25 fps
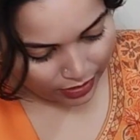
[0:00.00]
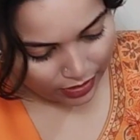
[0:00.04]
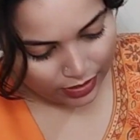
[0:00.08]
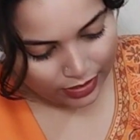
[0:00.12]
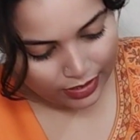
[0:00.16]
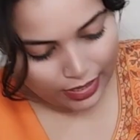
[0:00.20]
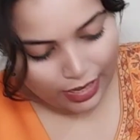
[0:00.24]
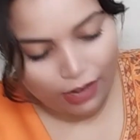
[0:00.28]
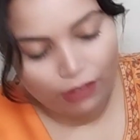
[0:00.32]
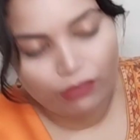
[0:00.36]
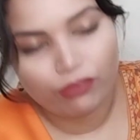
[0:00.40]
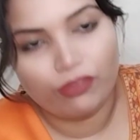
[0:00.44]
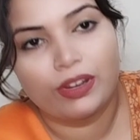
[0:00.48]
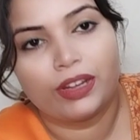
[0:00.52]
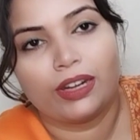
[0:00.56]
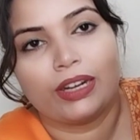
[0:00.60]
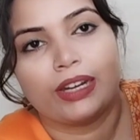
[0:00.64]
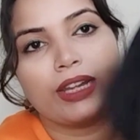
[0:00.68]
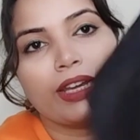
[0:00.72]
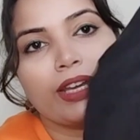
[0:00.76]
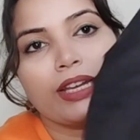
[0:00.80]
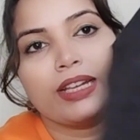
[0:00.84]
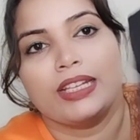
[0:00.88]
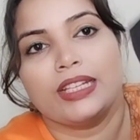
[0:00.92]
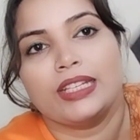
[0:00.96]
सेल्फ वर्क
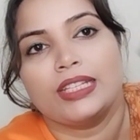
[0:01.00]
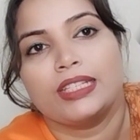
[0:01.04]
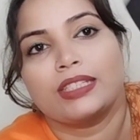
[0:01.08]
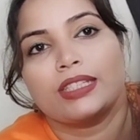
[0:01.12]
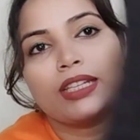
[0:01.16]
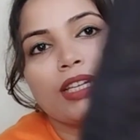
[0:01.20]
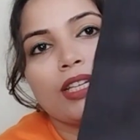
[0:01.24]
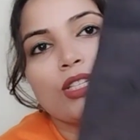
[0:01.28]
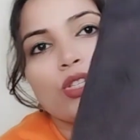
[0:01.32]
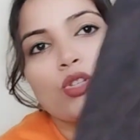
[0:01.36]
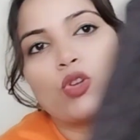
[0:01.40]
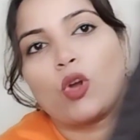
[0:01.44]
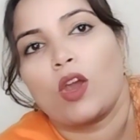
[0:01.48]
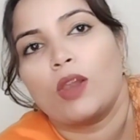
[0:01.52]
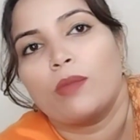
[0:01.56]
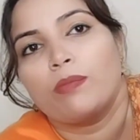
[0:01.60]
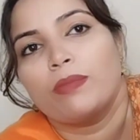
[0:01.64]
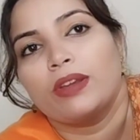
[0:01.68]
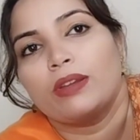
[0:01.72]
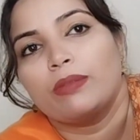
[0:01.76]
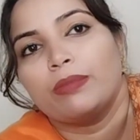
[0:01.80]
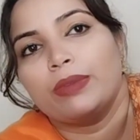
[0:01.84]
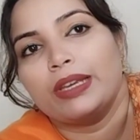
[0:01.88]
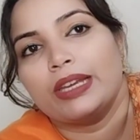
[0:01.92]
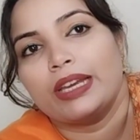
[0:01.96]
है इसके स्टॉल
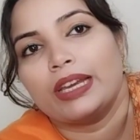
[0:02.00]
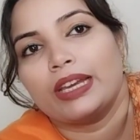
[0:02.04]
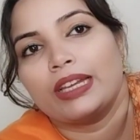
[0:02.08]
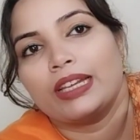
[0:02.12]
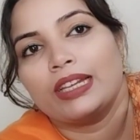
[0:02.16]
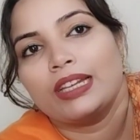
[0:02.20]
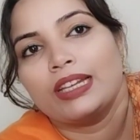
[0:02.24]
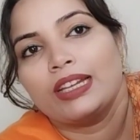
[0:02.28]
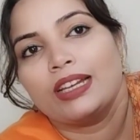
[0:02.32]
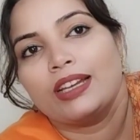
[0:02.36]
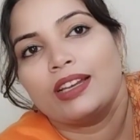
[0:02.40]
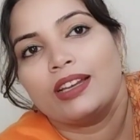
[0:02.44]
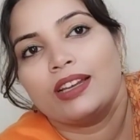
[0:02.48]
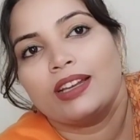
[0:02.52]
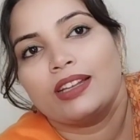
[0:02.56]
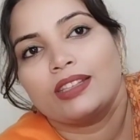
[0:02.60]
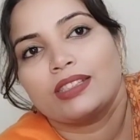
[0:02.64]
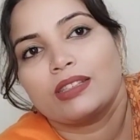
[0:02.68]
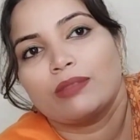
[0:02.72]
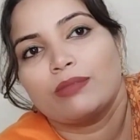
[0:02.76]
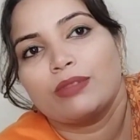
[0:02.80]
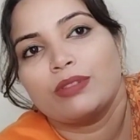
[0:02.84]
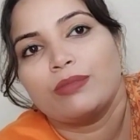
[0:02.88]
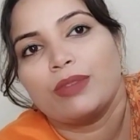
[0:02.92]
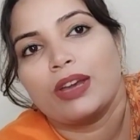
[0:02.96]
पर भी है
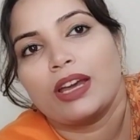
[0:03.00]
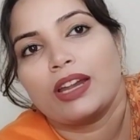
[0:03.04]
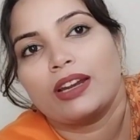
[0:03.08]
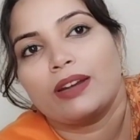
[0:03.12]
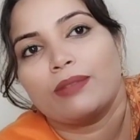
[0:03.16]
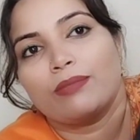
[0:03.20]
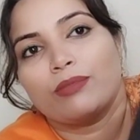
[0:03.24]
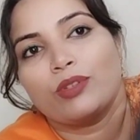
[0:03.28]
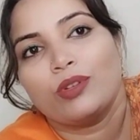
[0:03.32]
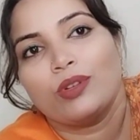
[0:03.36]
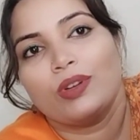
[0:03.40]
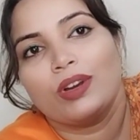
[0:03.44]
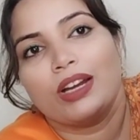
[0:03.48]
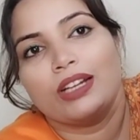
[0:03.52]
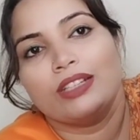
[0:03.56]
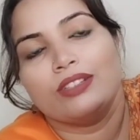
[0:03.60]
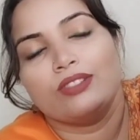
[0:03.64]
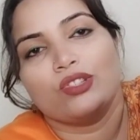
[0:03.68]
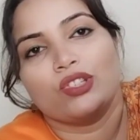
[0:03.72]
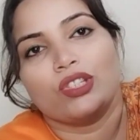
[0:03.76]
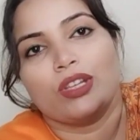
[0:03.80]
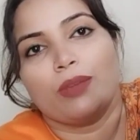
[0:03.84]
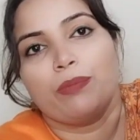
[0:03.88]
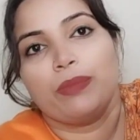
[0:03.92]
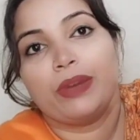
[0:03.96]
समझ में आ रहा है आपको हाँ
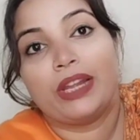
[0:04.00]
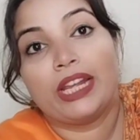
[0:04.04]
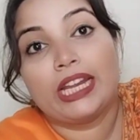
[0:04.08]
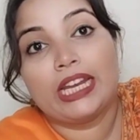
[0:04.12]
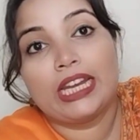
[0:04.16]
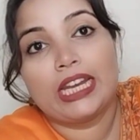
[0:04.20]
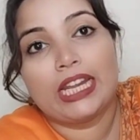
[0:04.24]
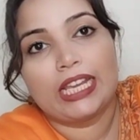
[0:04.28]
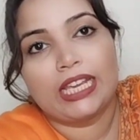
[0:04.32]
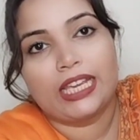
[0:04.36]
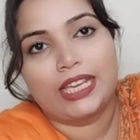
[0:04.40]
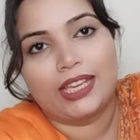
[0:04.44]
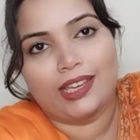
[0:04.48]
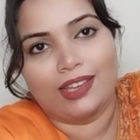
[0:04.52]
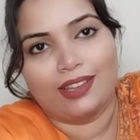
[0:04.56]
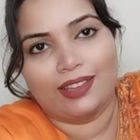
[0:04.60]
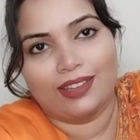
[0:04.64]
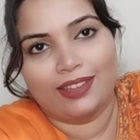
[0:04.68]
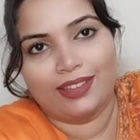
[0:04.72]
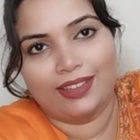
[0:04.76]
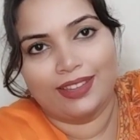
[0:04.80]
जी प्लेन नहीं है